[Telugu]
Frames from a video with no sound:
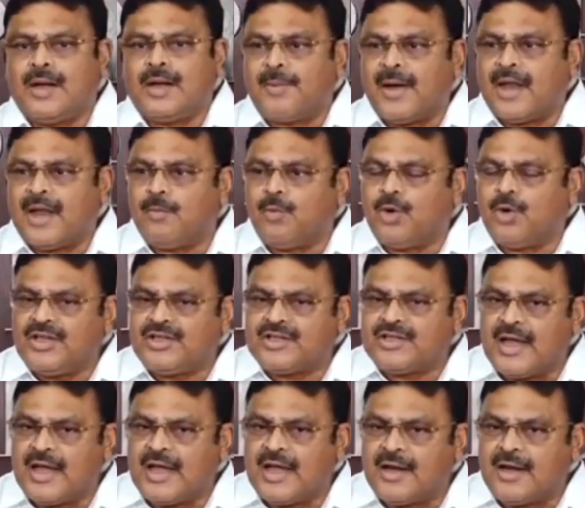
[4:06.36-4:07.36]
పరిపాలన
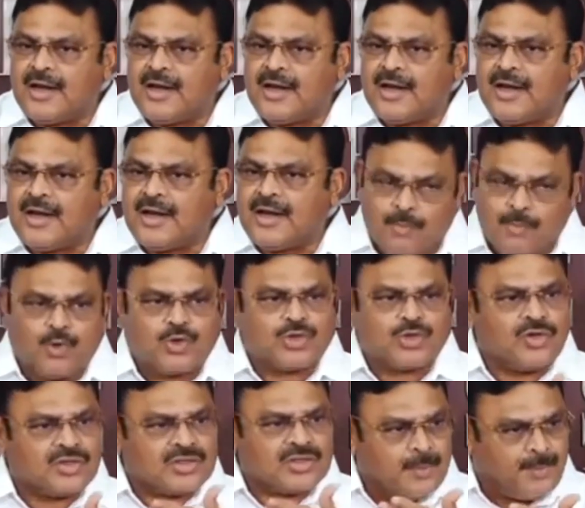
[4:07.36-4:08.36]
ముగించారు ఇంకా మూడు
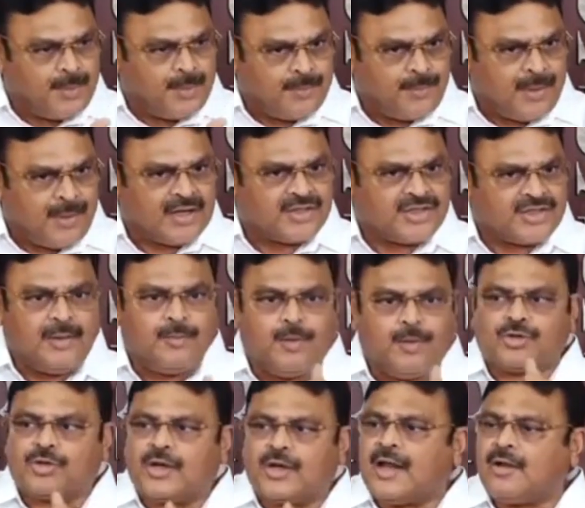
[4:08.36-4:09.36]
సంవత్సరాలు పరిపాలన
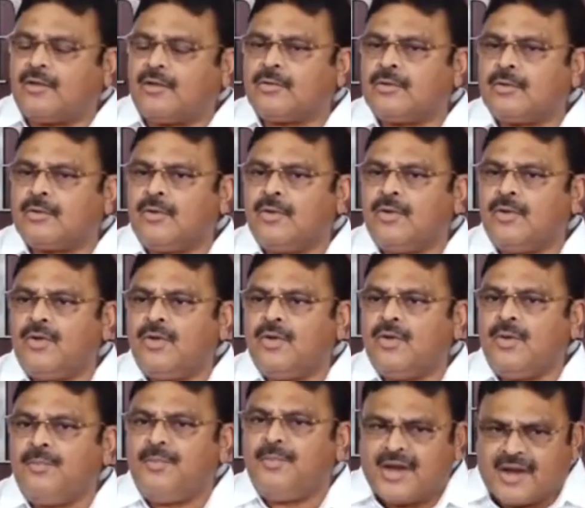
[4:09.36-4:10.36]
చేయబోతున్నారు
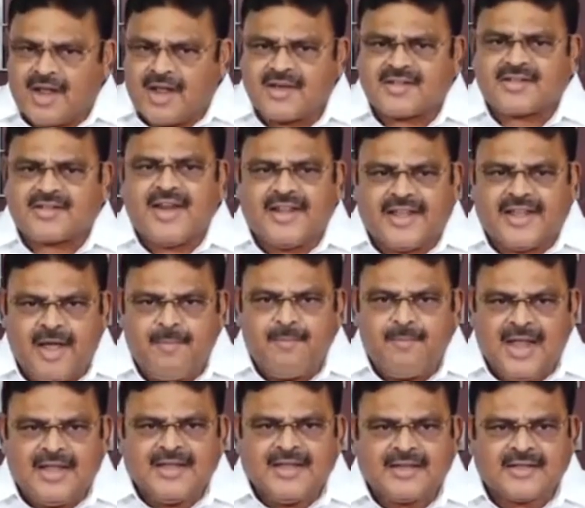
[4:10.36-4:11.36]
మీరు రాష్ట్రానికి ఏం
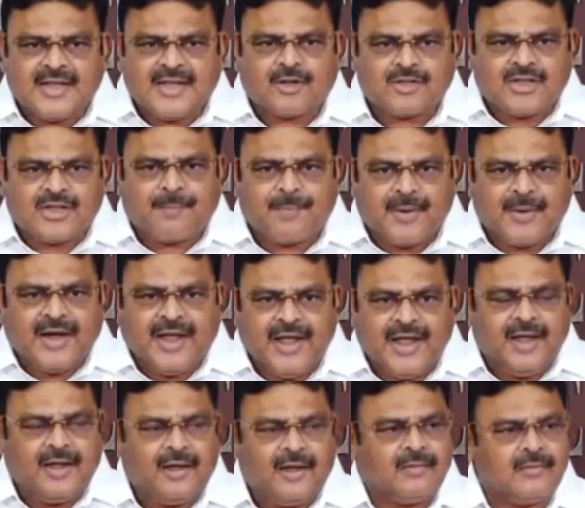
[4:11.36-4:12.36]
మేలు చేశారు
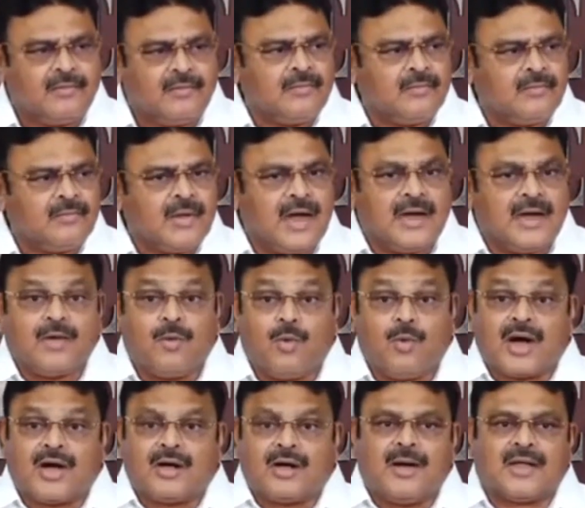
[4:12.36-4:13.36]
చెప్పండి అంటే
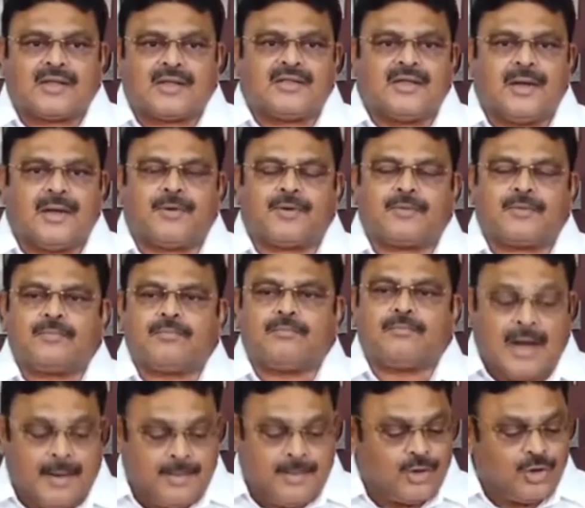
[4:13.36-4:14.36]
ఒక్కడి మాత్రం చెప్పరు
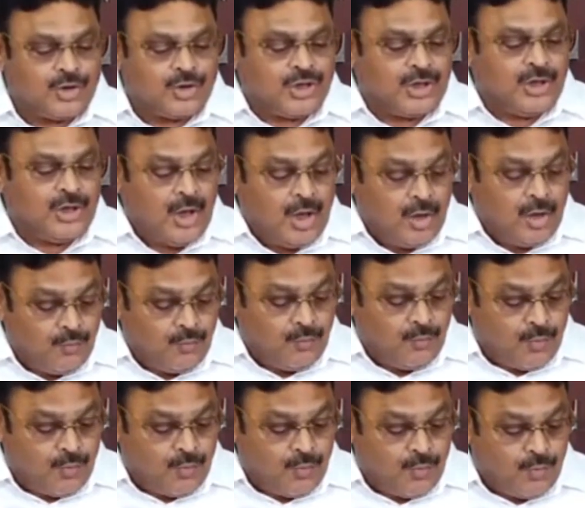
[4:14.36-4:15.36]
మా మీద వచ్చి
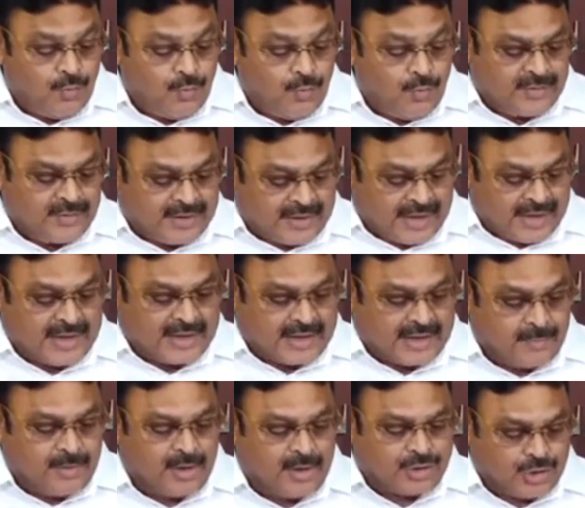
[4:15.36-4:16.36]
విరుచుకుపడేటటువంటి
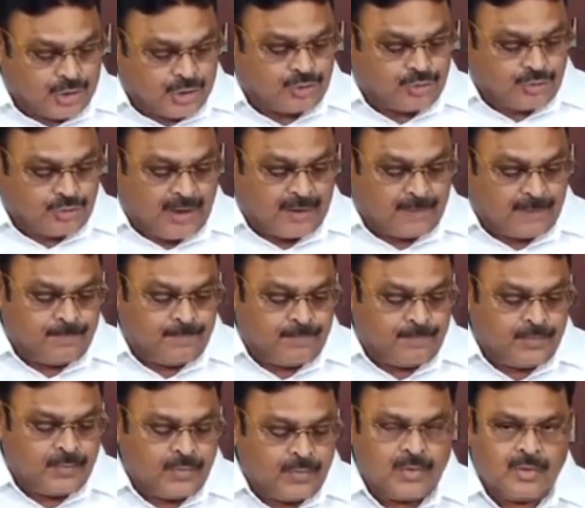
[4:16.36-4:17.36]
కార్యక్రమాలు చేస్తున్నారు
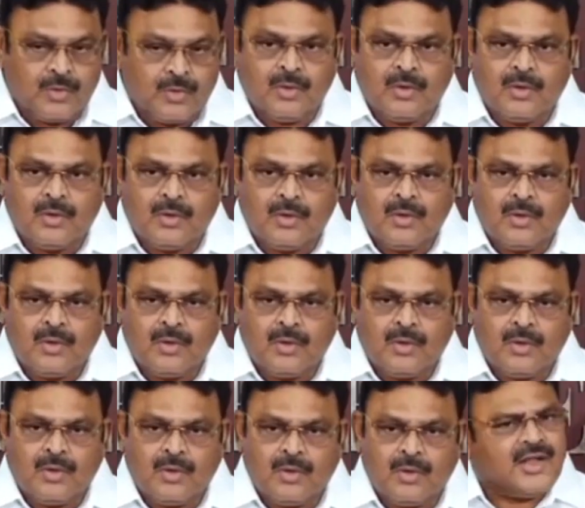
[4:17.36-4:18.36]

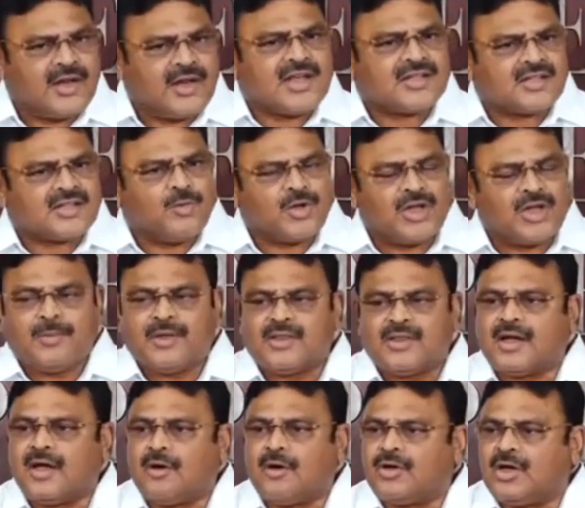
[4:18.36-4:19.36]
మేము ఈ రాష్ట్ర
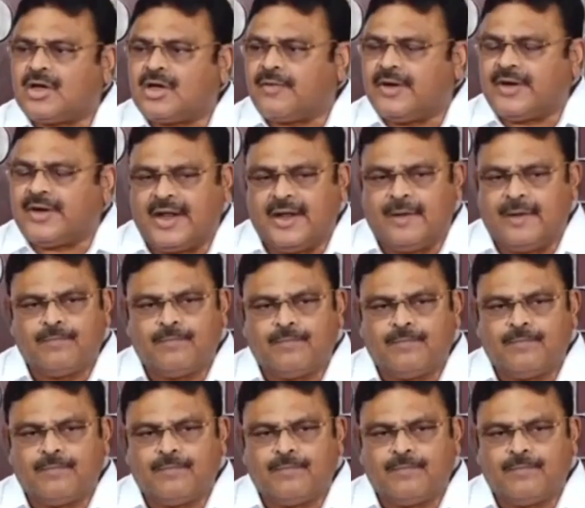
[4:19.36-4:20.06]
ముఖ్యమంత్రిగా ఉన్నటువంటి